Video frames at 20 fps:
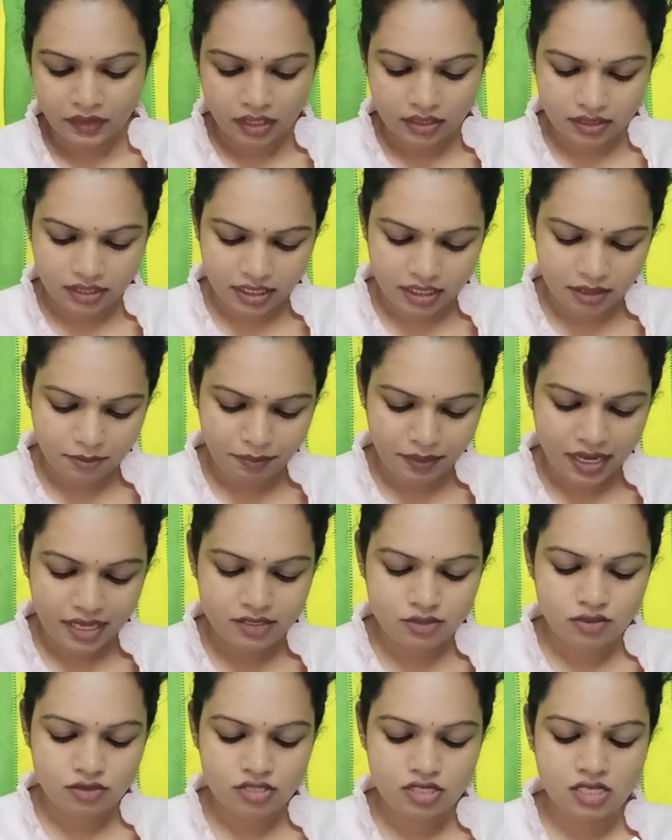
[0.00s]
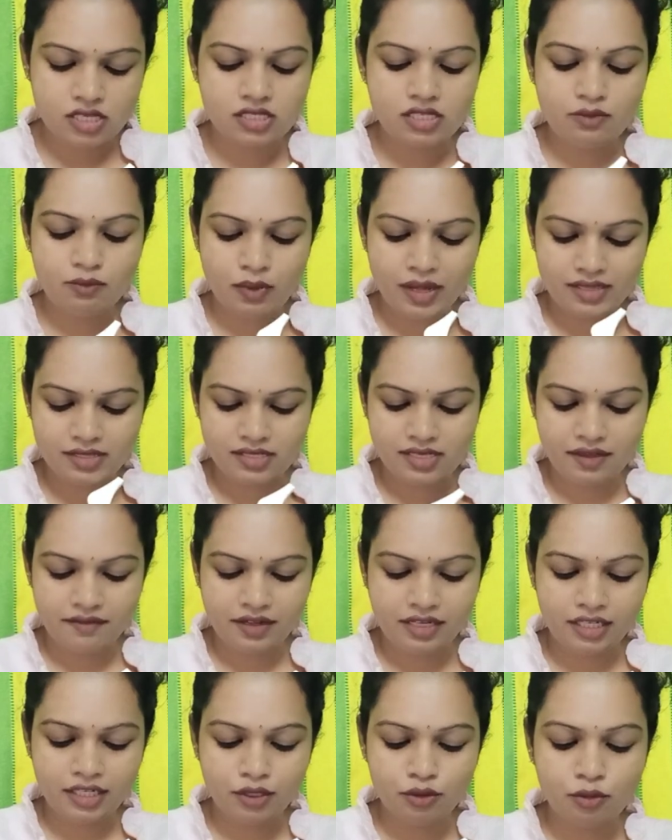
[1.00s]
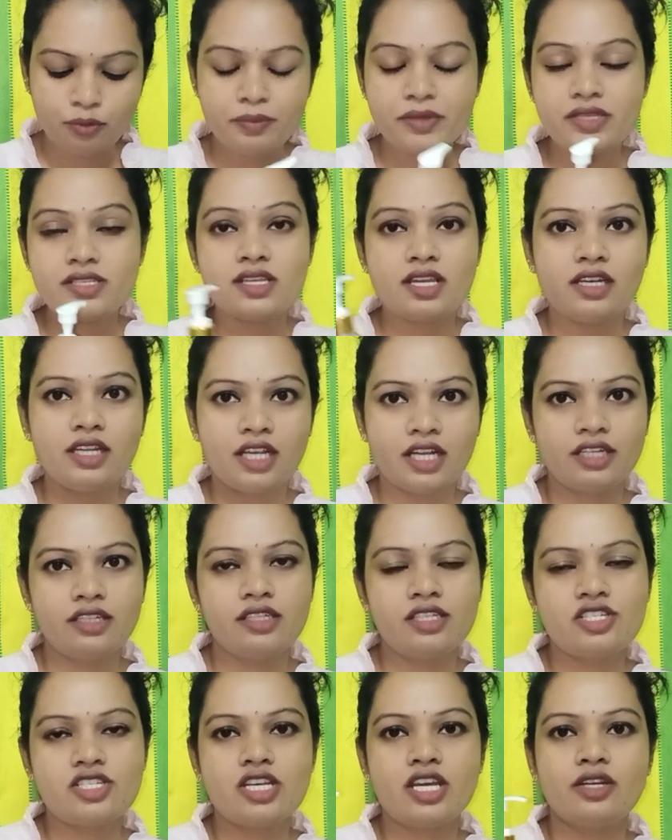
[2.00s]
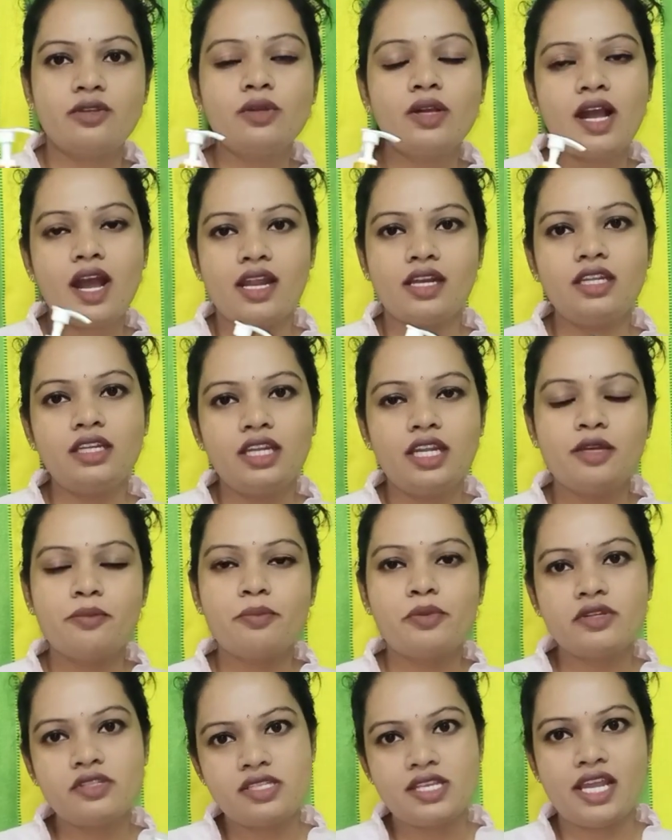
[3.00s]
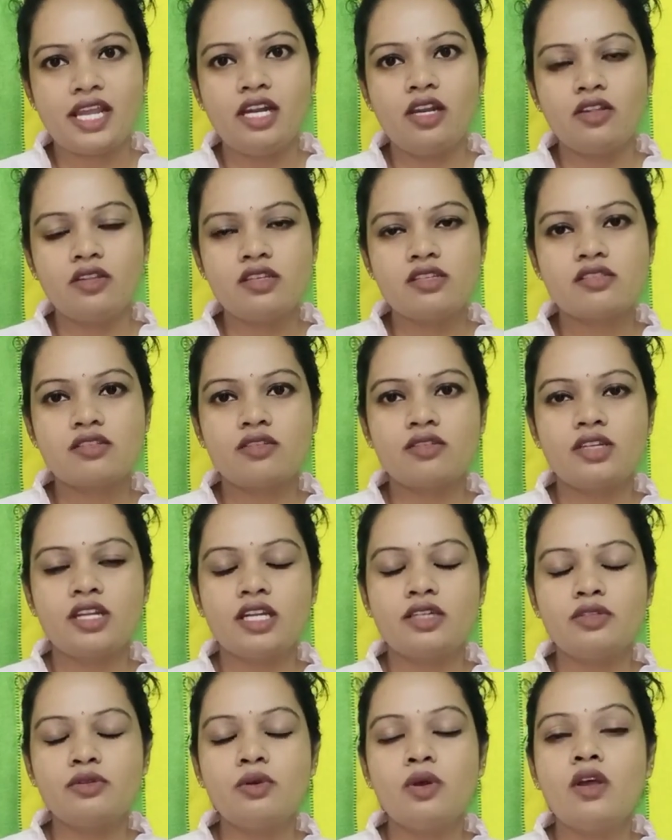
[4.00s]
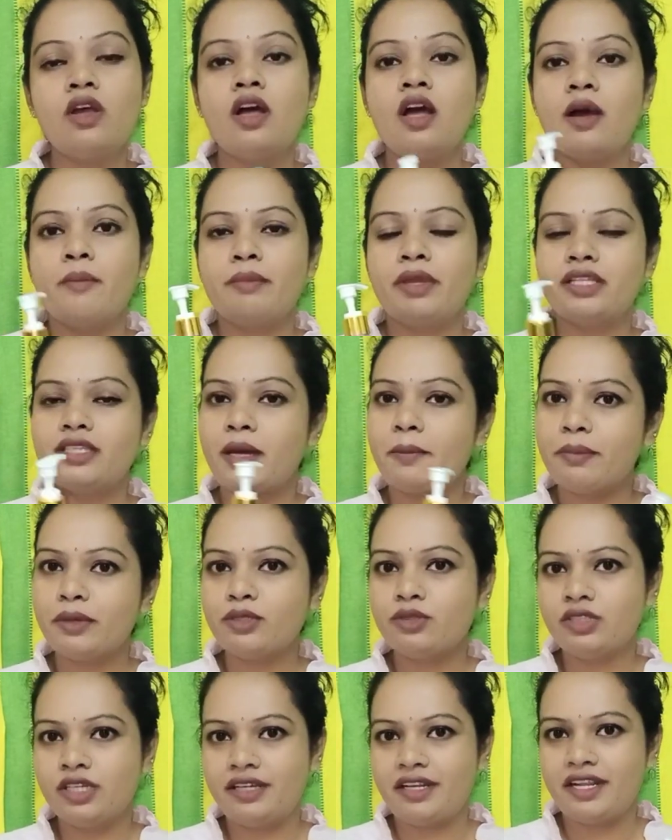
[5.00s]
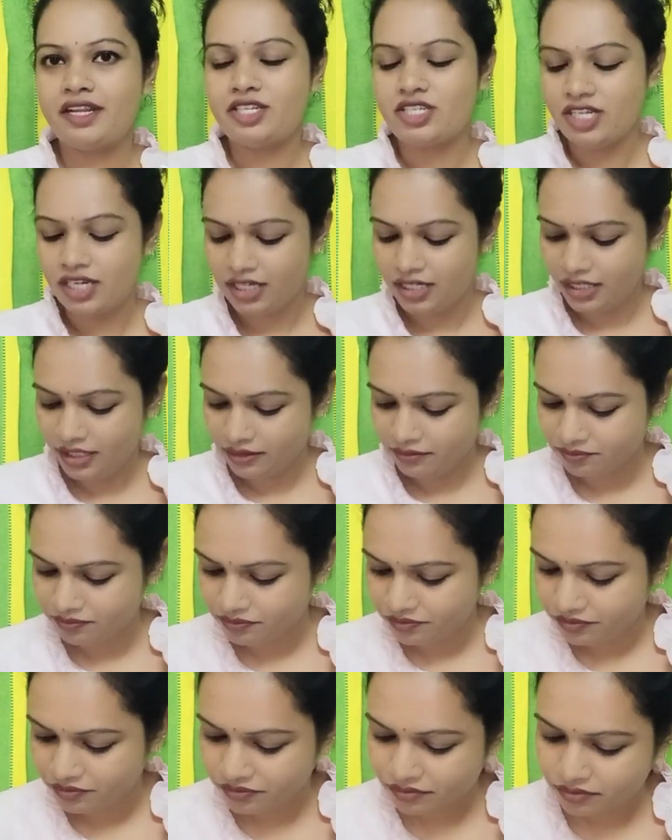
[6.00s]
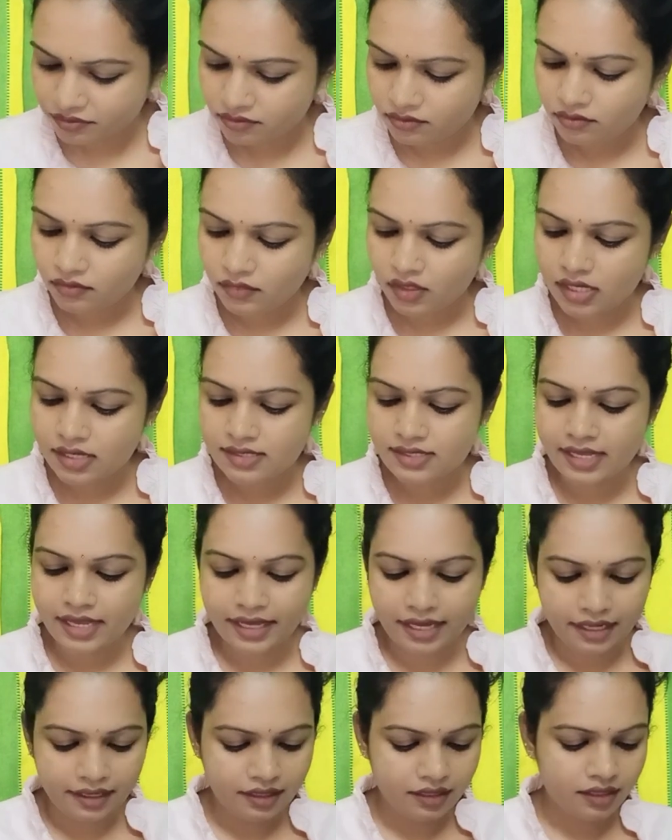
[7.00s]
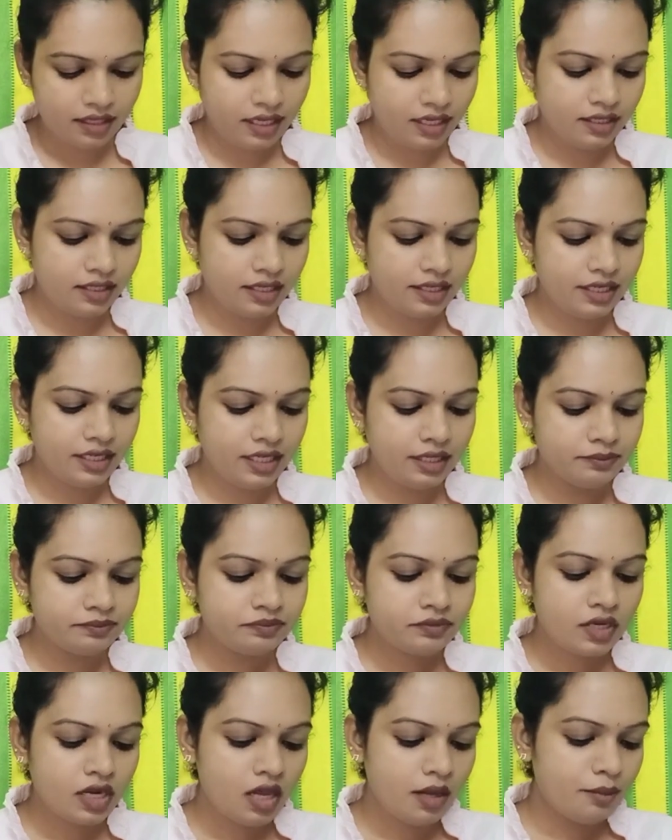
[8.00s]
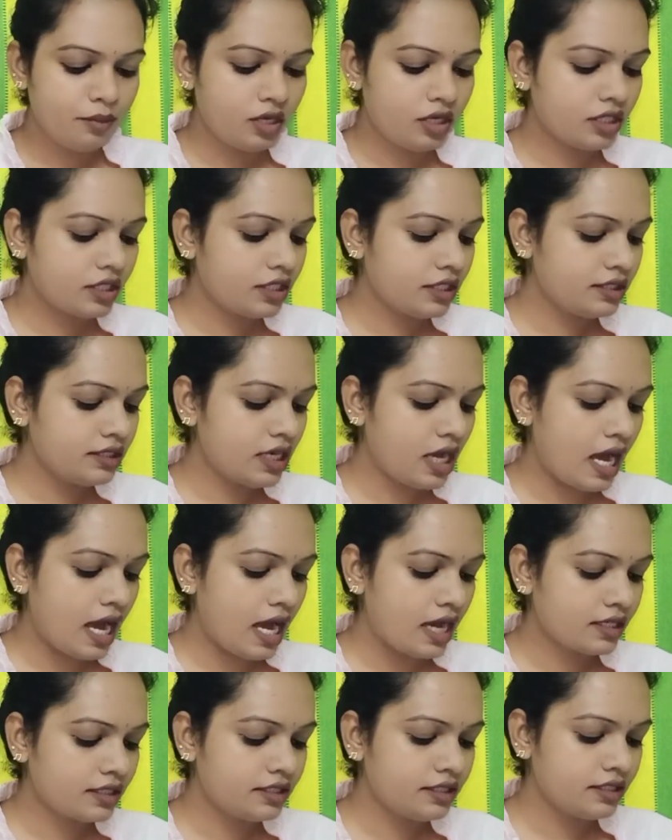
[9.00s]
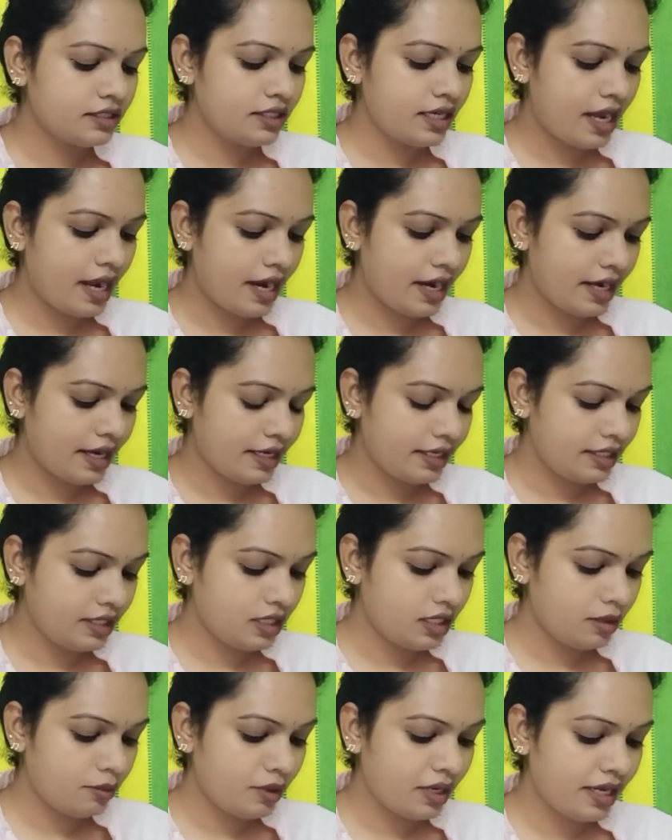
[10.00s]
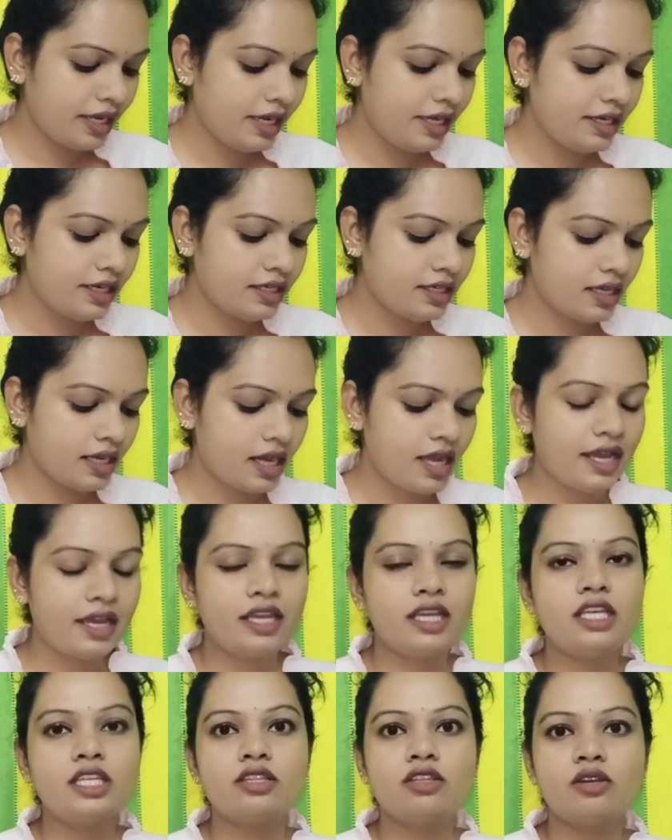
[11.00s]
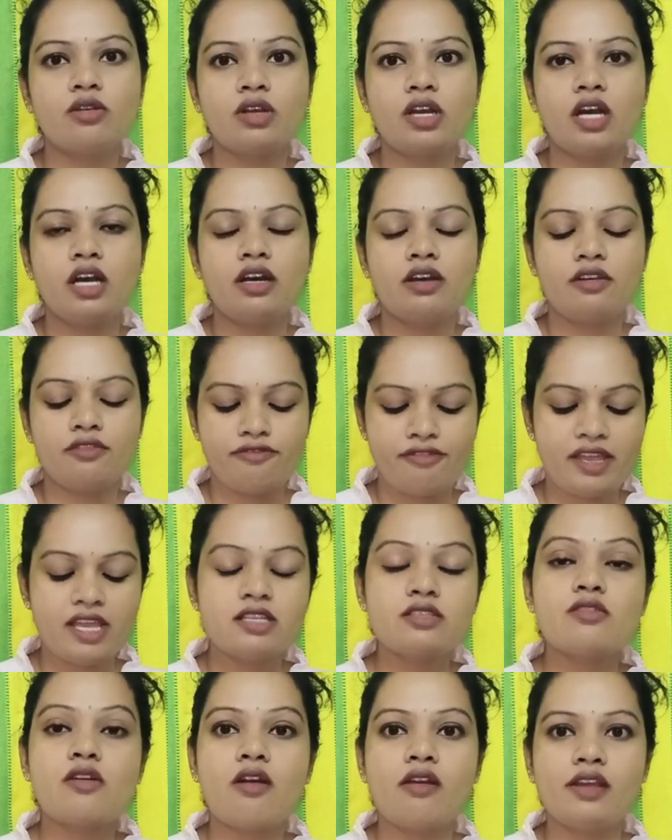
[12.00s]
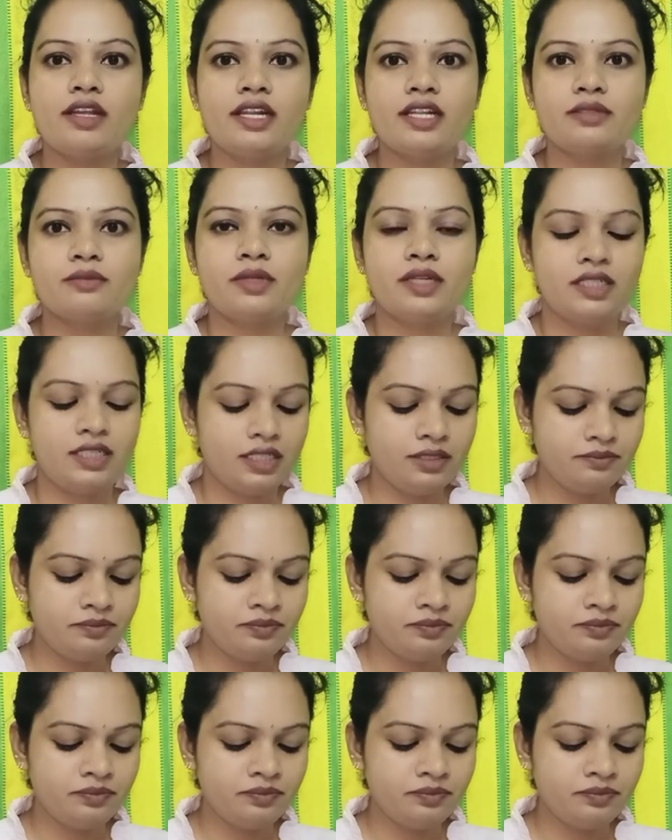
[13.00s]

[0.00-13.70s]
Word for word: దీని ప్రైస్ వచ్చేసి వన్ సెవెంటీ రూపీస్ అని ఇక్కడ ఇచ్చారు కానీ నేను ఇప్పుడు సేల్లో తీసుకున్నాను మీరు తప్పకుండా ట్రై చేయండి సెకండ్ ఏంటంటే మొరకన్ ఆర్గన్ అండ్ బ్రహేలియన్ అఖాయ్ ఇది ఒక ఫేస్ ఆయిల్ అనమాట